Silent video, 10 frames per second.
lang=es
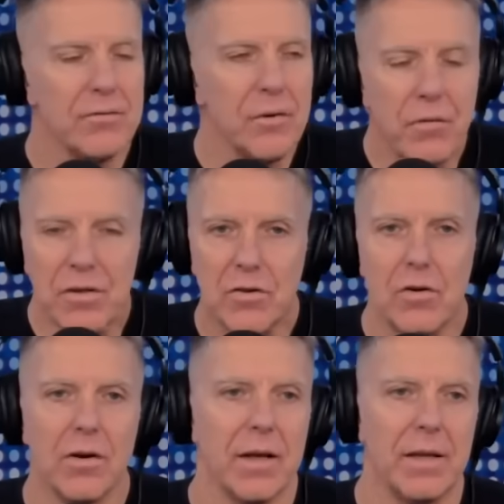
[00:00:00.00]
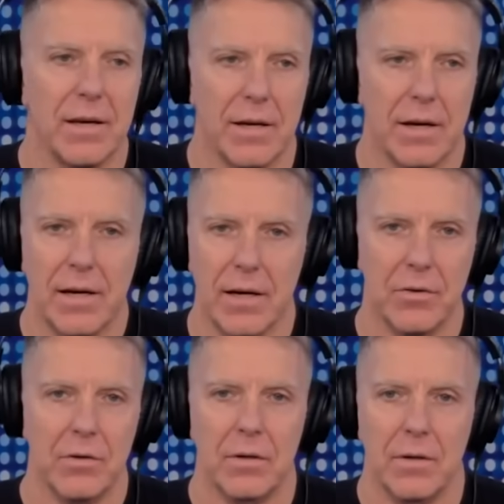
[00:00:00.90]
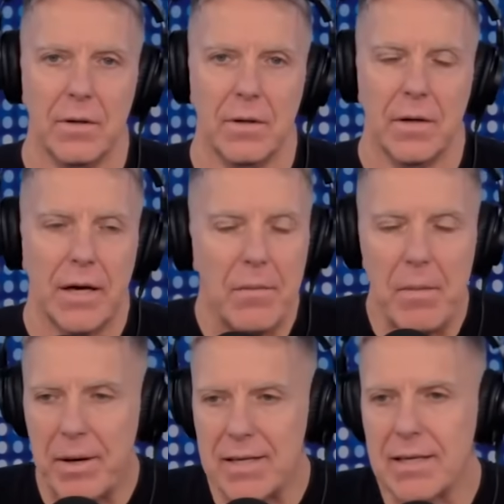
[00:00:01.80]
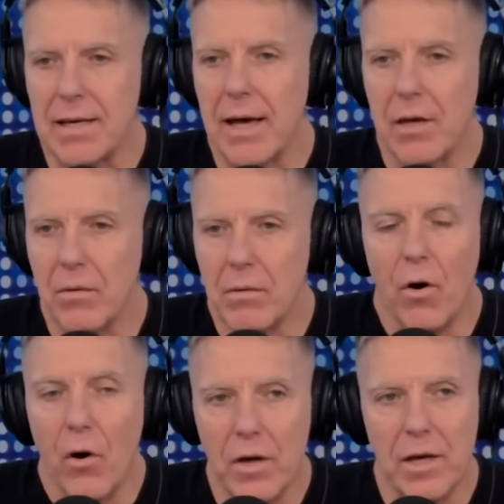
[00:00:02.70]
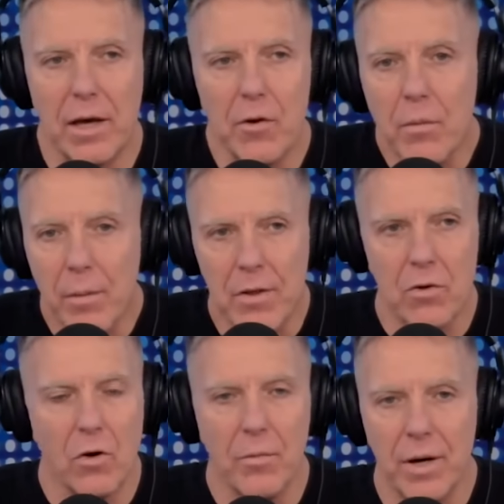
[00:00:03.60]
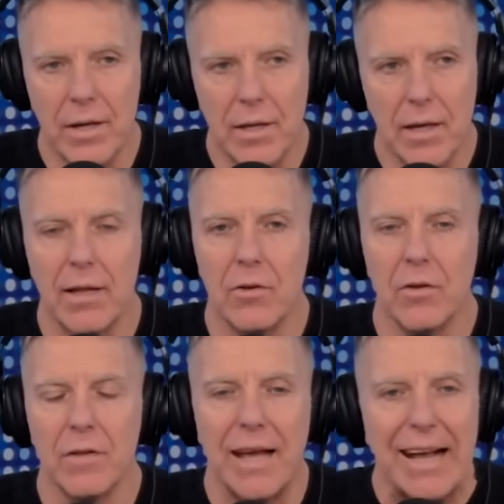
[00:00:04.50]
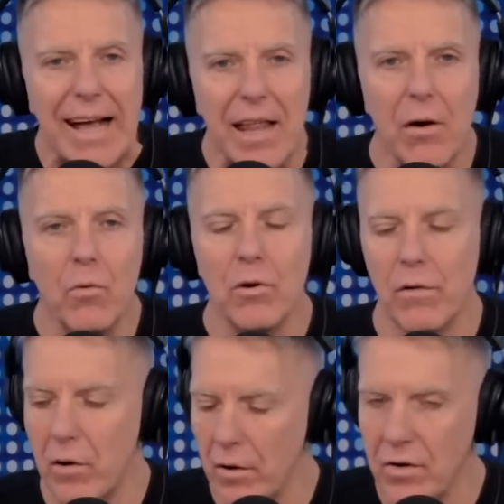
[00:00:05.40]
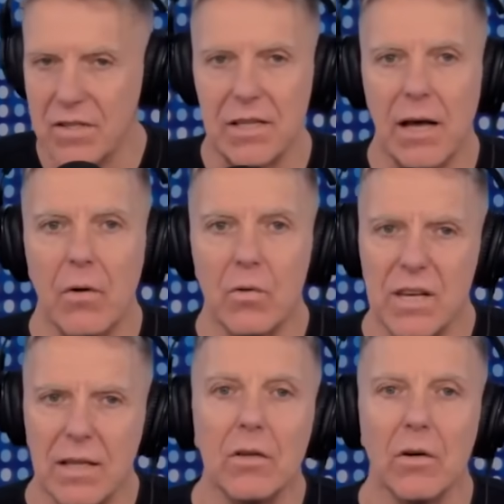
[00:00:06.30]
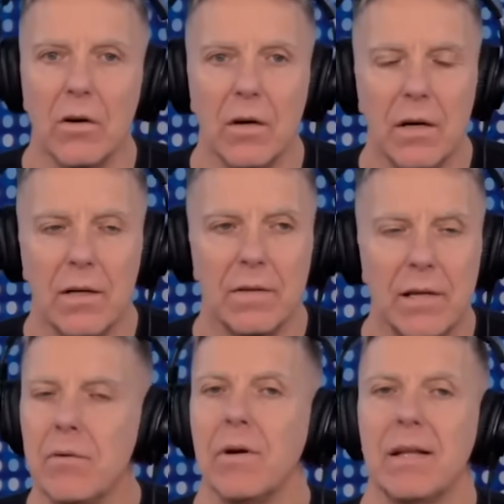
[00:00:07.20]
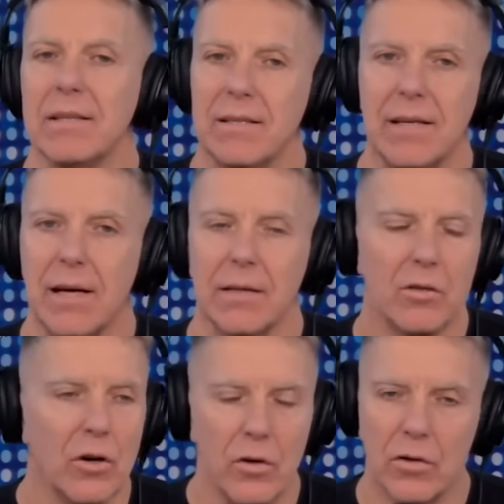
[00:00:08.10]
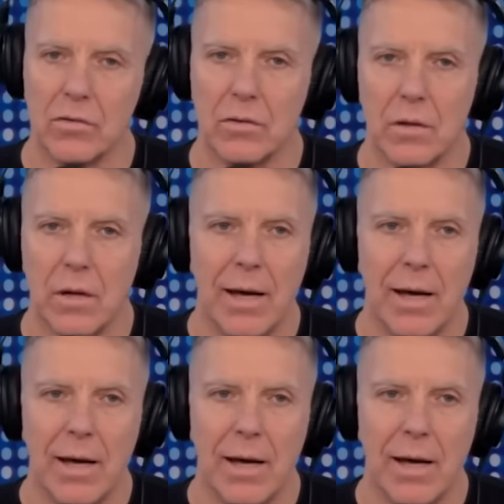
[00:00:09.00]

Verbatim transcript: Eso fue solo lo que dije, Ricardo, que me parece que hay hoy, en un momento como este, en donde cada uno de los que nos está escuchando tiene una necesidad, todos.